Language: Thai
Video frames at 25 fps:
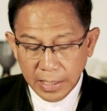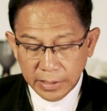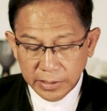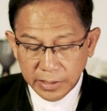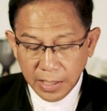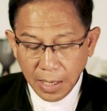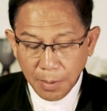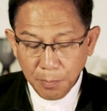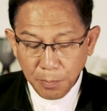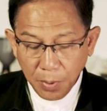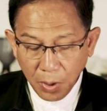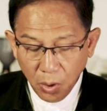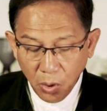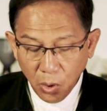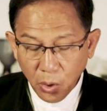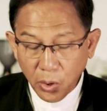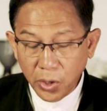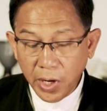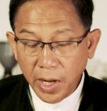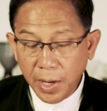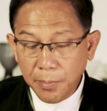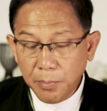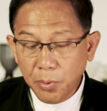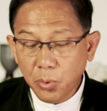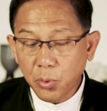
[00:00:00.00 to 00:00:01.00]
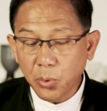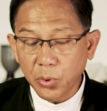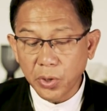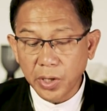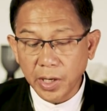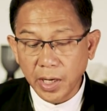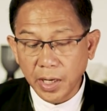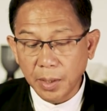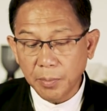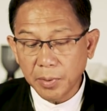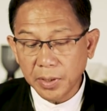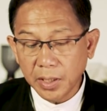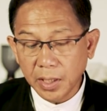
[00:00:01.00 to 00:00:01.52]
อาจารย์เปาโลได้พูด
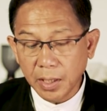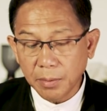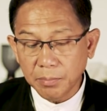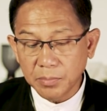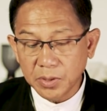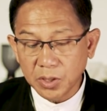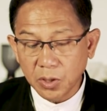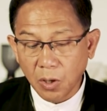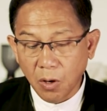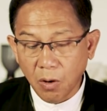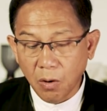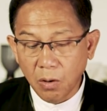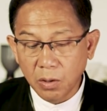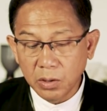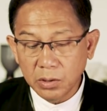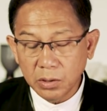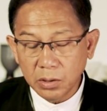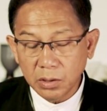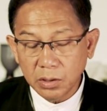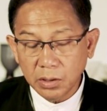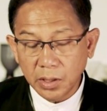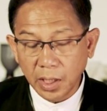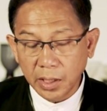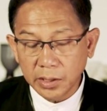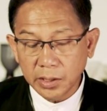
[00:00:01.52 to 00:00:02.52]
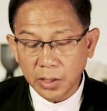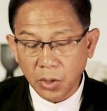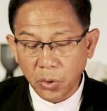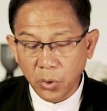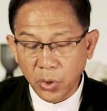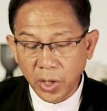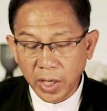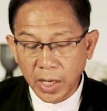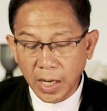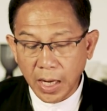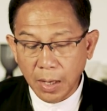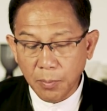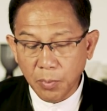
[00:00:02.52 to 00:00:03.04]
ในพระธรรมสองเทสโล
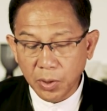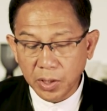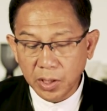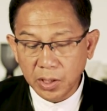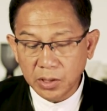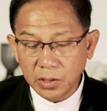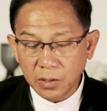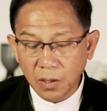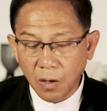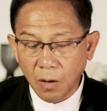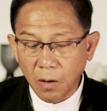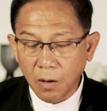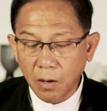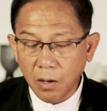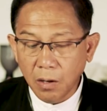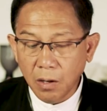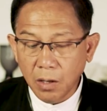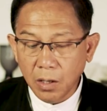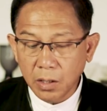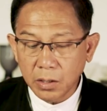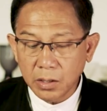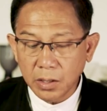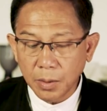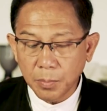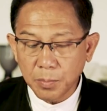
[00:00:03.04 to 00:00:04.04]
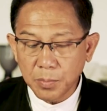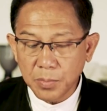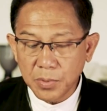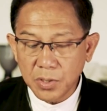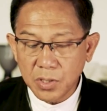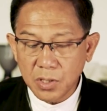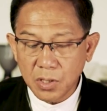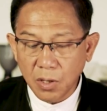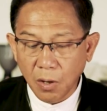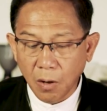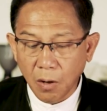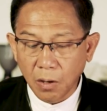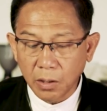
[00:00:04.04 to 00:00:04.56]
นิกาบทที่2ข้อ
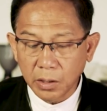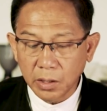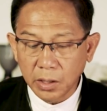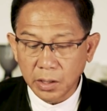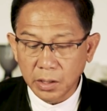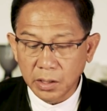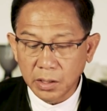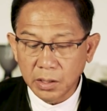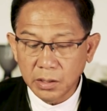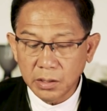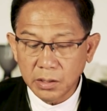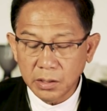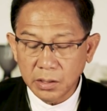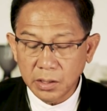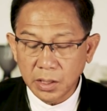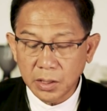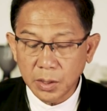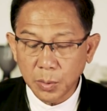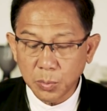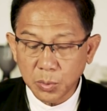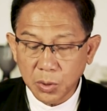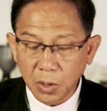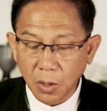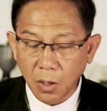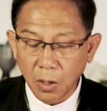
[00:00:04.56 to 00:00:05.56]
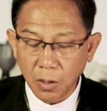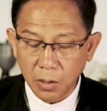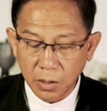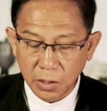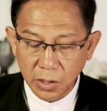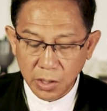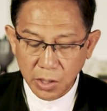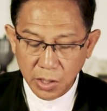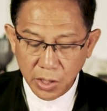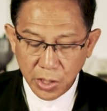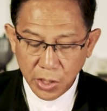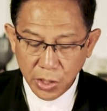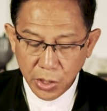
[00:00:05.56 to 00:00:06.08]
12ถึง
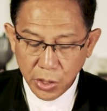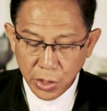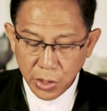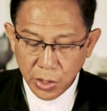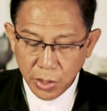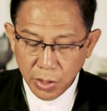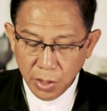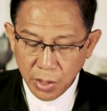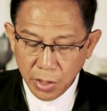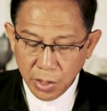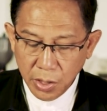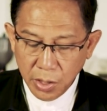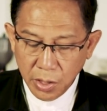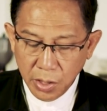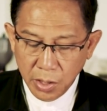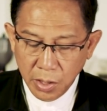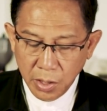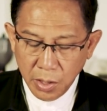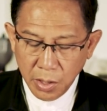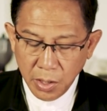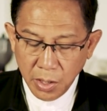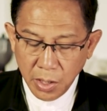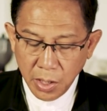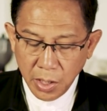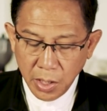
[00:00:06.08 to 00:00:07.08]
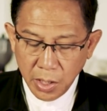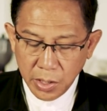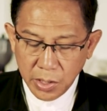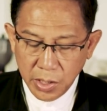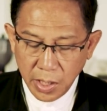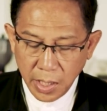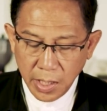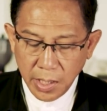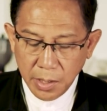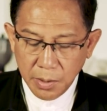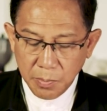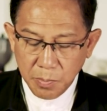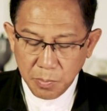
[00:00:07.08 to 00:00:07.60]
22
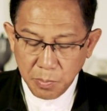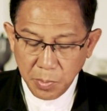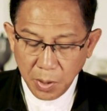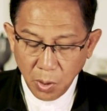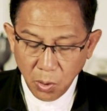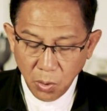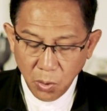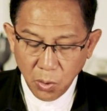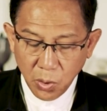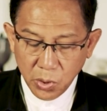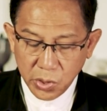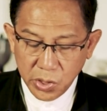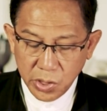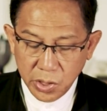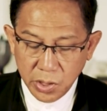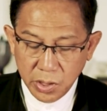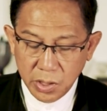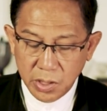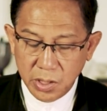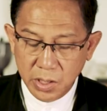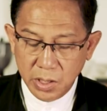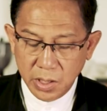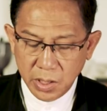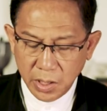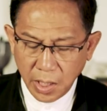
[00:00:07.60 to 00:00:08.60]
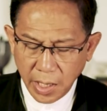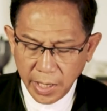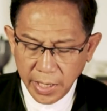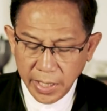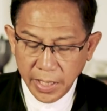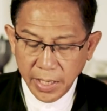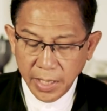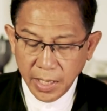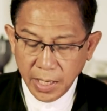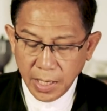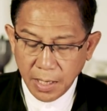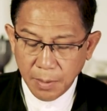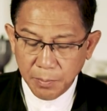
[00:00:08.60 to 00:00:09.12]
จารย์เปาโลใช้
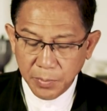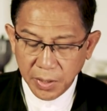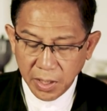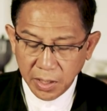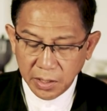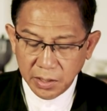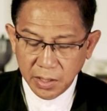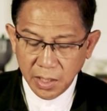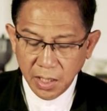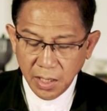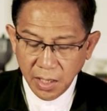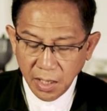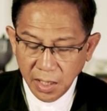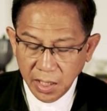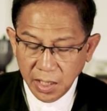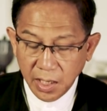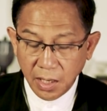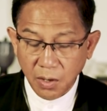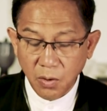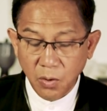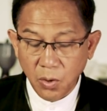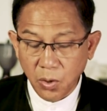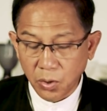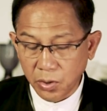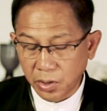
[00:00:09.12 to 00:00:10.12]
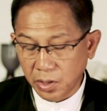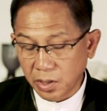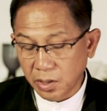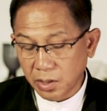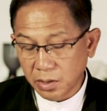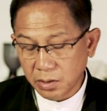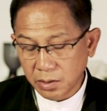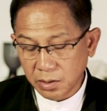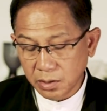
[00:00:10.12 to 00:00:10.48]
คำหนึ่งที่เรียกคน